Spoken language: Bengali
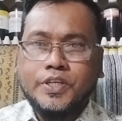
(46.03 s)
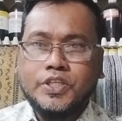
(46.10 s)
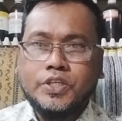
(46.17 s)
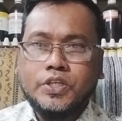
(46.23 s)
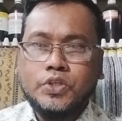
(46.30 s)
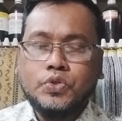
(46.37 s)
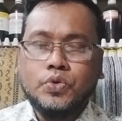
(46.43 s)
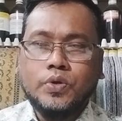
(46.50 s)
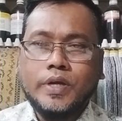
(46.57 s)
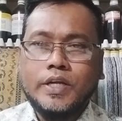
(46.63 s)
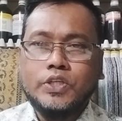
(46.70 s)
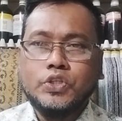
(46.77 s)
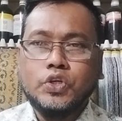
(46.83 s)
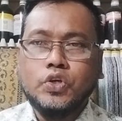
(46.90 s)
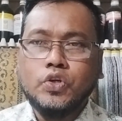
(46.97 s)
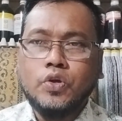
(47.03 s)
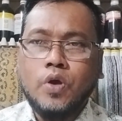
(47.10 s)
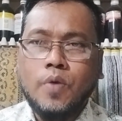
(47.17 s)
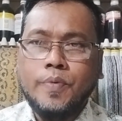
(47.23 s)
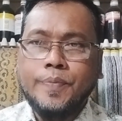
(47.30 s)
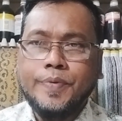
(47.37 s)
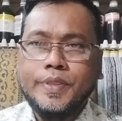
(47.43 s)
বেশ কিছু কার্যকরী
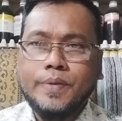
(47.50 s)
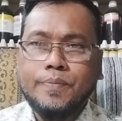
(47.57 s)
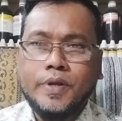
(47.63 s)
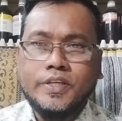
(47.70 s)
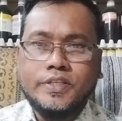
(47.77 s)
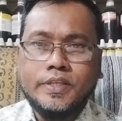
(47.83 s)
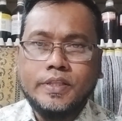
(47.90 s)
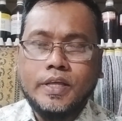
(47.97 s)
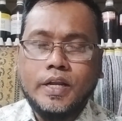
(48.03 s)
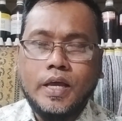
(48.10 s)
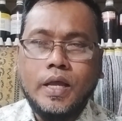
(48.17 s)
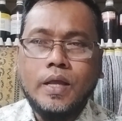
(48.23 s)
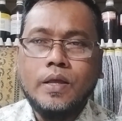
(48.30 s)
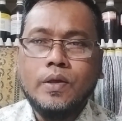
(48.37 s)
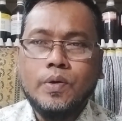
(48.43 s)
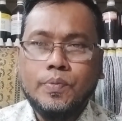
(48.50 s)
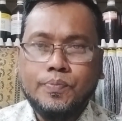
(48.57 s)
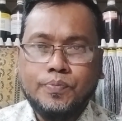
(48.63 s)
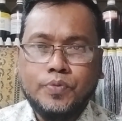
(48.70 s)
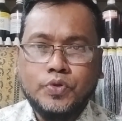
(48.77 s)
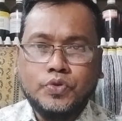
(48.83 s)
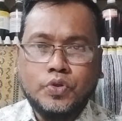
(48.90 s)
হোমিওপ্যাথিক মেডিসিন দ্বারা
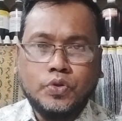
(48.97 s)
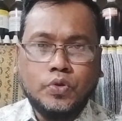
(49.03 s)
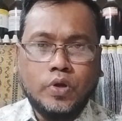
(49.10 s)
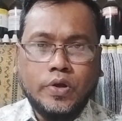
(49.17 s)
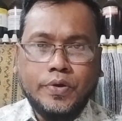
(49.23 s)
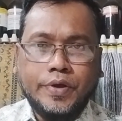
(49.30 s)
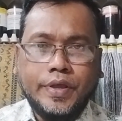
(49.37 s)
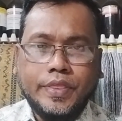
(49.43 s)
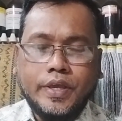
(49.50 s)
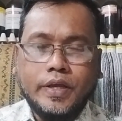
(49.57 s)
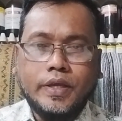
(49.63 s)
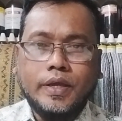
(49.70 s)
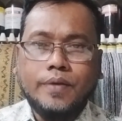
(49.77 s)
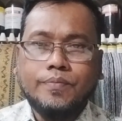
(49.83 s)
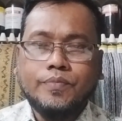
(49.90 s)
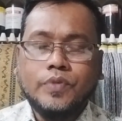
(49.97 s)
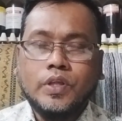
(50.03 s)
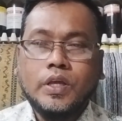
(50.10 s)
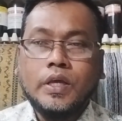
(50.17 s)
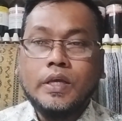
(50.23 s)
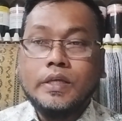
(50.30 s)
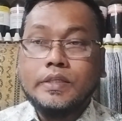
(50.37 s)
প্রস্তুত করা হয়ে থাকে
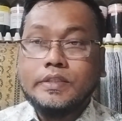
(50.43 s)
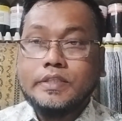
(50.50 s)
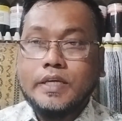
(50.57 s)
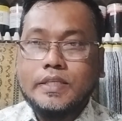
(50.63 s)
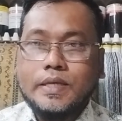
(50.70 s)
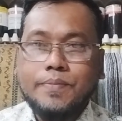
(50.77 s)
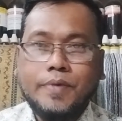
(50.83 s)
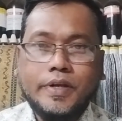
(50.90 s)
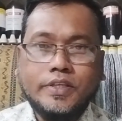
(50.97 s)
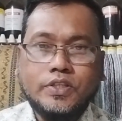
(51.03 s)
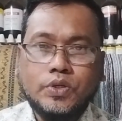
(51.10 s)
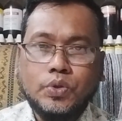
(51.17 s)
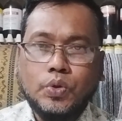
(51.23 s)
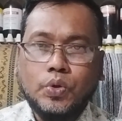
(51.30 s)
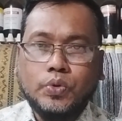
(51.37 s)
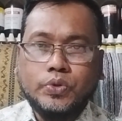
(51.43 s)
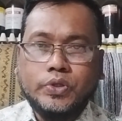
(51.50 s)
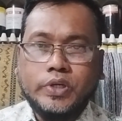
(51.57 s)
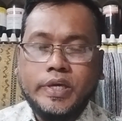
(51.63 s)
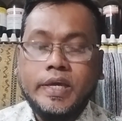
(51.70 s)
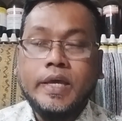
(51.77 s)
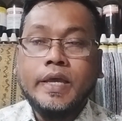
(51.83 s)
যে যে
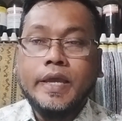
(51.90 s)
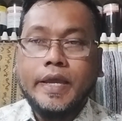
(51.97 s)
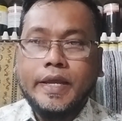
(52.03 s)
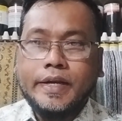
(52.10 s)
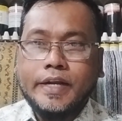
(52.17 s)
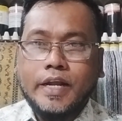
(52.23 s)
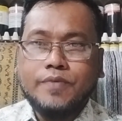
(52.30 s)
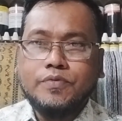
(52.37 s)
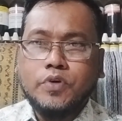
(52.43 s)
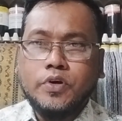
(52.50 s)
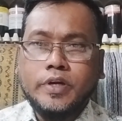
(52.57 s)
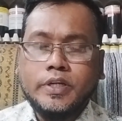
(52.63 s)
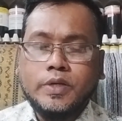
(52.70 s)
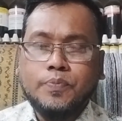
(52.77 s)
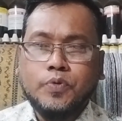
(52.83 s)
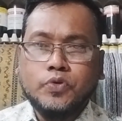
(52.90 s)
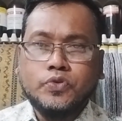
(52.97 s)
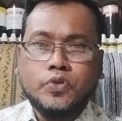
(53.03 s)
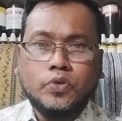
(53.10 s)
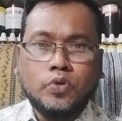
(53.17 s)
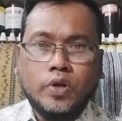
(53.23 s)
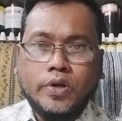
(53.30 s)
মেডিসিনগুলোতে এই নার্ভ টনিকটি
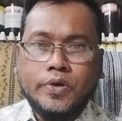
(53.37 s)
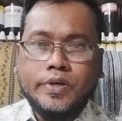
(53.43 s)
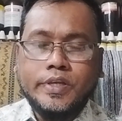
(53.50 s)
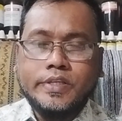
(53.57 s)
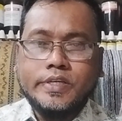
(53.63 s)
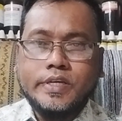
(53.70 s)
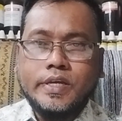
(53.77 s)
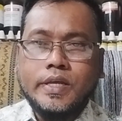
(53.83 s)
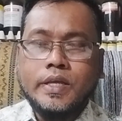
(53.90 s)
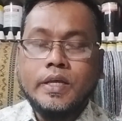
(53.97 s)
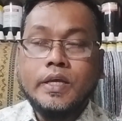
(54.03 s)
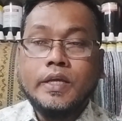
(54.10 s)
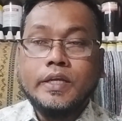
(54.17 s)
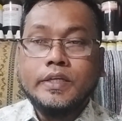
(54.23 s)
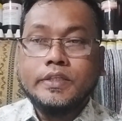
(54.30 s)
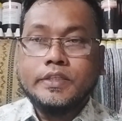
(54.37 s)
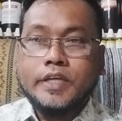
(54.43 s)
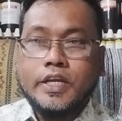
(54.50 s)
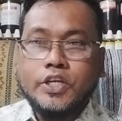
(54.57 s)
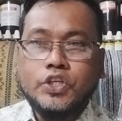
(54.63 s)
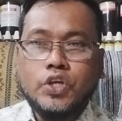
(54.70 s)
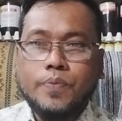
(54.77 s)
প্রস্তুত করা হয়েছে
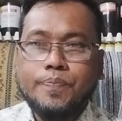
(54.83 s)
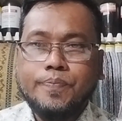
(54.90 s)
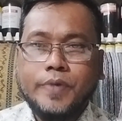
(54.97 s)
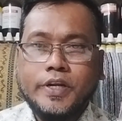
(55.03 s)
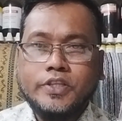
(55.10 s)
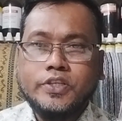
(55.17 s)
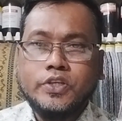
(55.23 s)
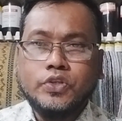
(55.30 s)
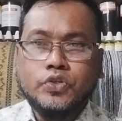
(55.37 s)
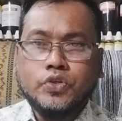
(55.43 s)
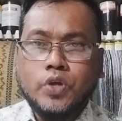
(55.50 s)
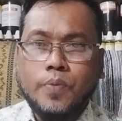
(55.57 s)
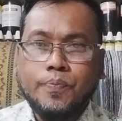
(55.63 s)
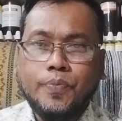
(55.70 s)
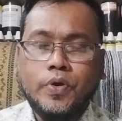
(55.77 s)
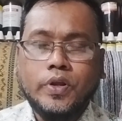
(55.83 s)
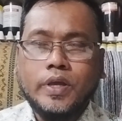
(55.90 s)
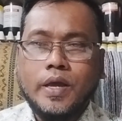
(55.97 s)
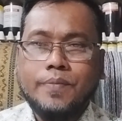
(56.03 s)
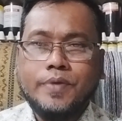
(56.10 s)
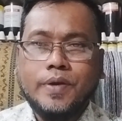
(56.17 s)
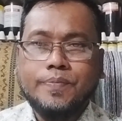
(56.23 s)
সেই সব মেডিসিন
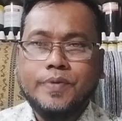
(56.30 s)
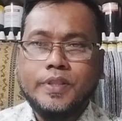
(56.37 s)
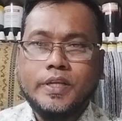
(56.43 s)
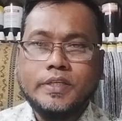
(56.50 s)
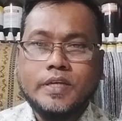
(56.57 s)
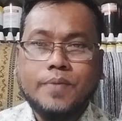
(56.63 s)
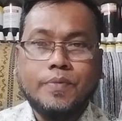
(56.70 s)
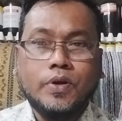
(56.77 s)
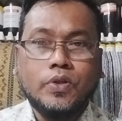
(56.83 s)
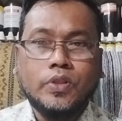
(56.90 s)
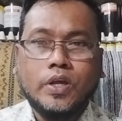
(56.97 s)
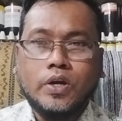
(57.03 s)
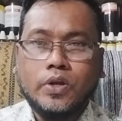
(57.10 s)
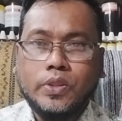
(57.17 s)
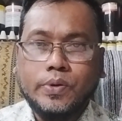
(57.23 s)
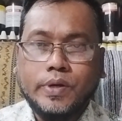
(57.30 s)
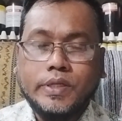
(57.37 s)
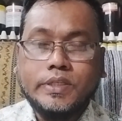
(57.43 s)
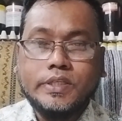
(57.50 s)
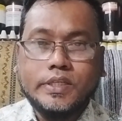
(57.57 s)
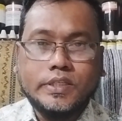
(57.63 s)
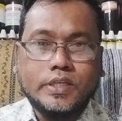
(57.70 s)
সম্পর্কে আমি আপনাদের সামান্য ধারণা
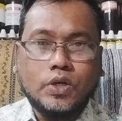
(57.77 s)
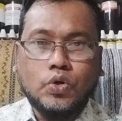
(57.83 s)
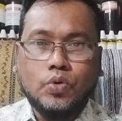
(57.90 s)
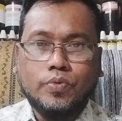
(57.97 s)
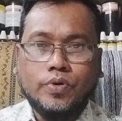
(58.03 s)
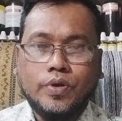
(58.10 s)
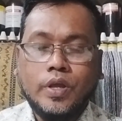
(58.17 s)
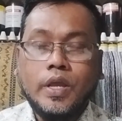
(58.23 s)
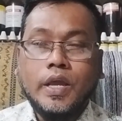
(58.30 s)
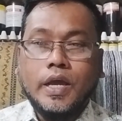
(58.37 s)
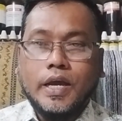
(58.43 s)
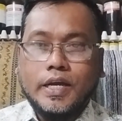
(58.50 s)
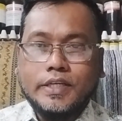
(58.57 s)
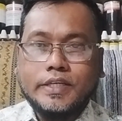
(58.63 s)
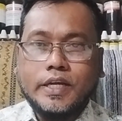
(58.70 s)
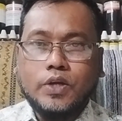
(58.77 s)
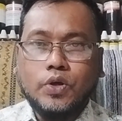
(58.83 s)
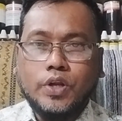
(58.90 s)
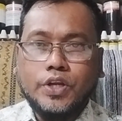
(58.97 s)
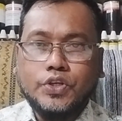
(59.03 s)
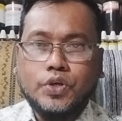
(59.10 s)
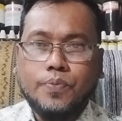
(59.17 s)
দেওয়ার চেষ্টা করব আশা
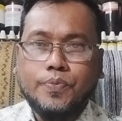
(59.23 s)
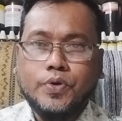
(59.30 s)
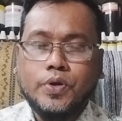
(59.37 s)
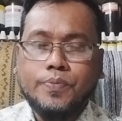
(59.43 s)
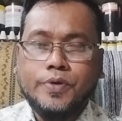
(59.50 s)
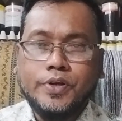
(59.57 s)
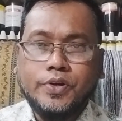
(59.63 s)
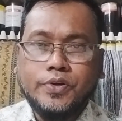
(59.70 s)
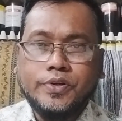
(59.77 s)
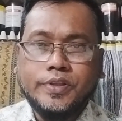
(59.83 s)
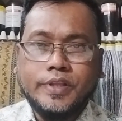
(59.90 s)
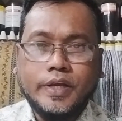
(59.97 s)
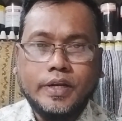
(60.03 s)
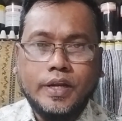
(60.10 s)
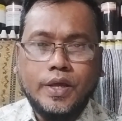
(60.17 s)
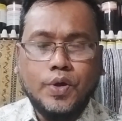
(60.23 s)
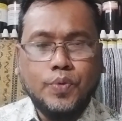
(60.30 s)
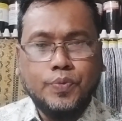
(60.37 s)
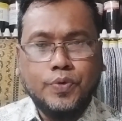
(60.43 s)
করি সম্পূর্ণ ভিডিওটি দেখলে